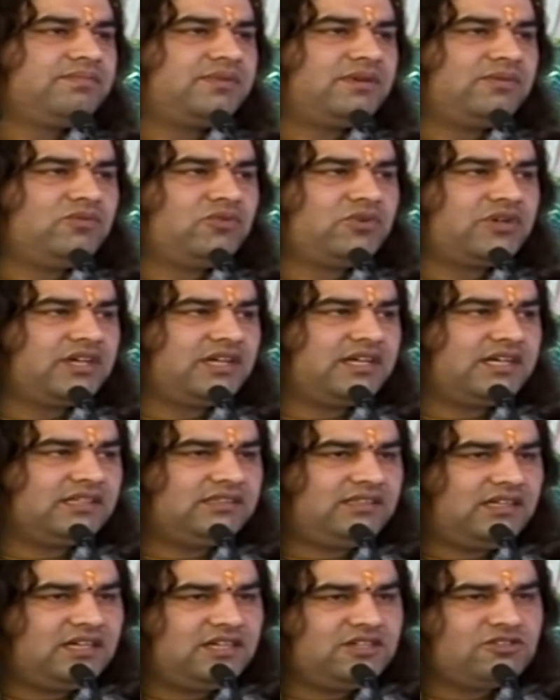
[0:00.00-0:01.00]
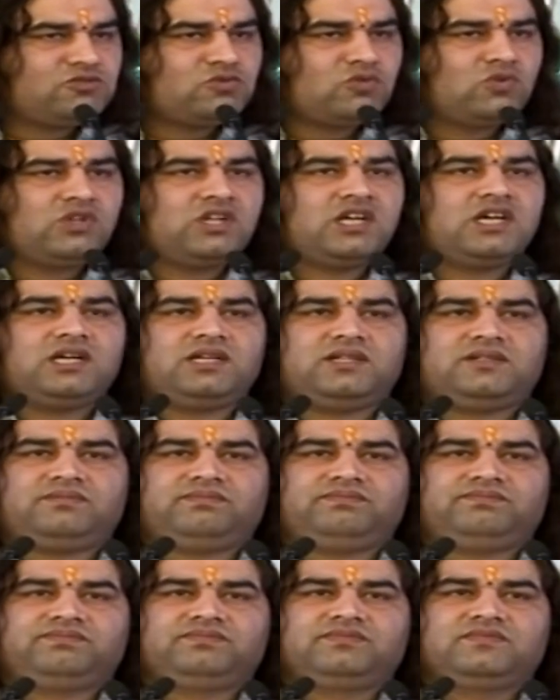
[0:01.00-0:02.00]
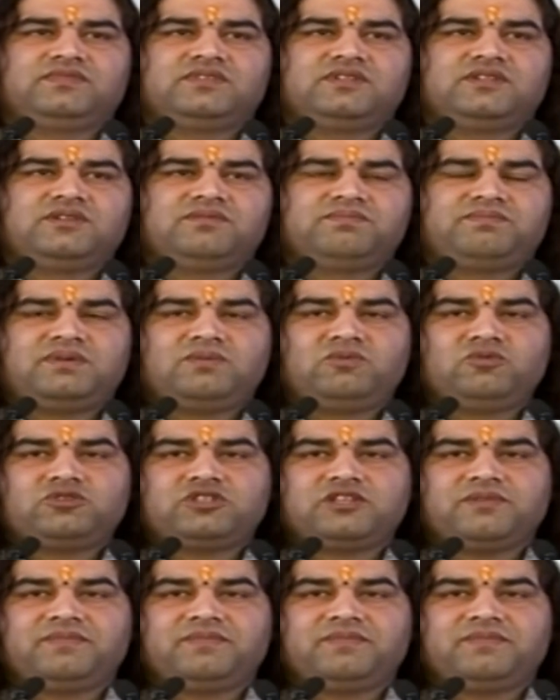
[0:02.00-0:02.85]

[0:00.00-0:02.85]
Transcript: प्रभु की कथाएं सुनना प्रभु